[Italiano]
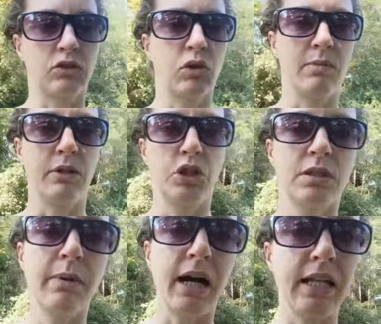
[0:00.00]
l'attore
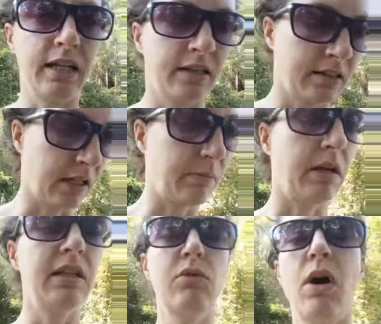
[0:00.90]
principale,
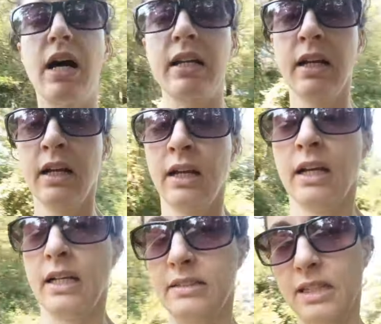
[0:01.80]
Alban Lenoir,
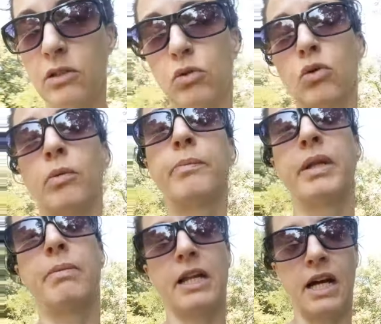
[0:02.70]
è stato
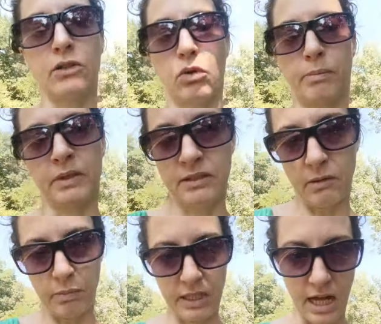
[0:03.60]
preparato a
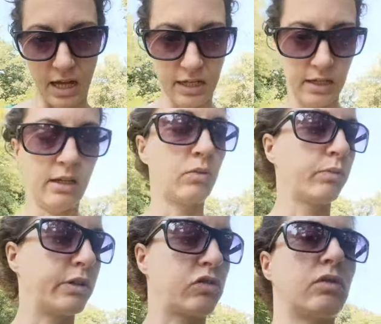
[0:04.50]
interpretare un
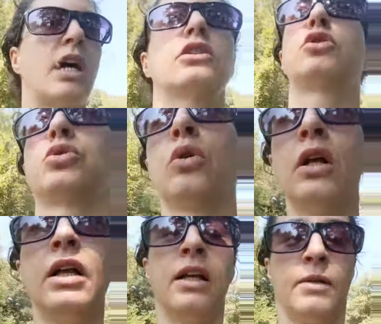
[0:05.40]
personaggio
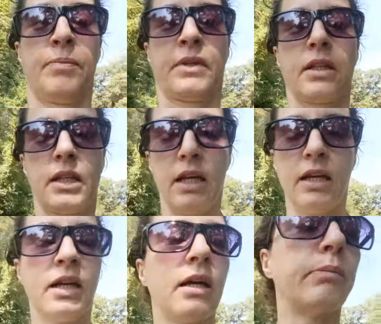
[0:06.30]

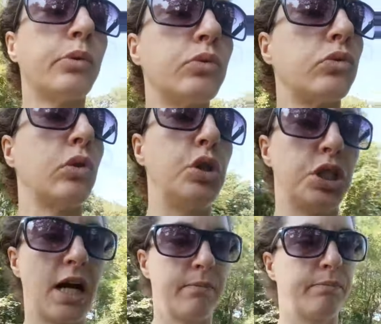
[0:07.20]
che appunto
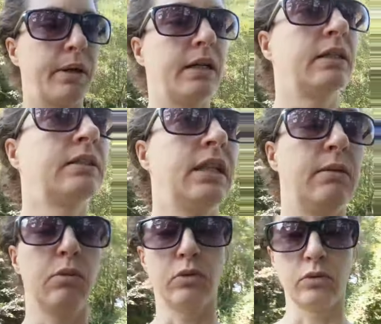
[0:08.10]
inciampa nel
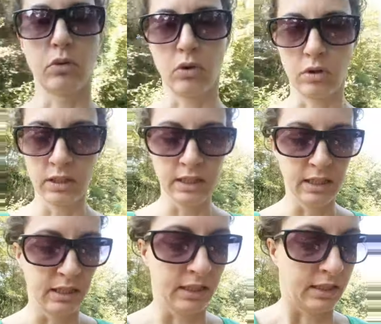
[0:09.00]
mondo
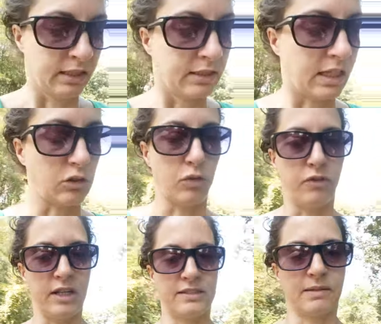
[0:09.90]
della
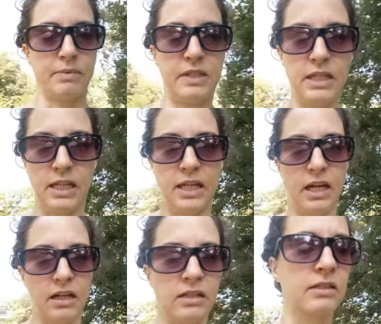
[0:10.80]
sofferenza
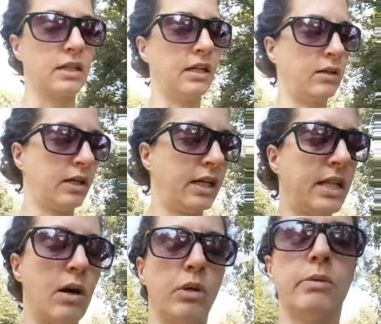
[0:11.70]
psichica eh, ed
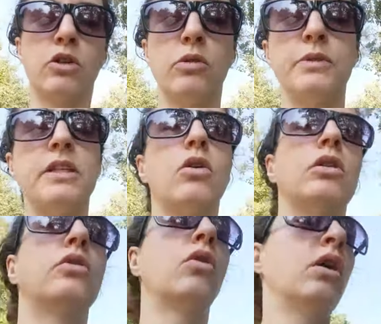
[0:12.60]
ha un episodio
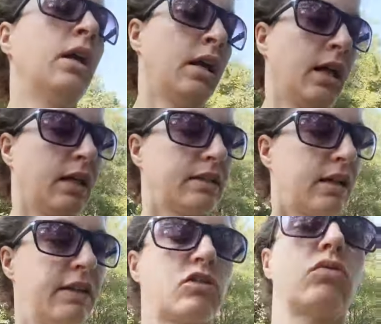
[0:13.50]
psicotico
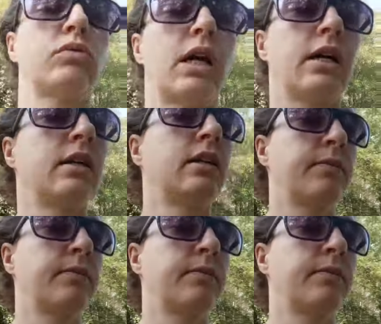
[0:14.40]
attraverso una,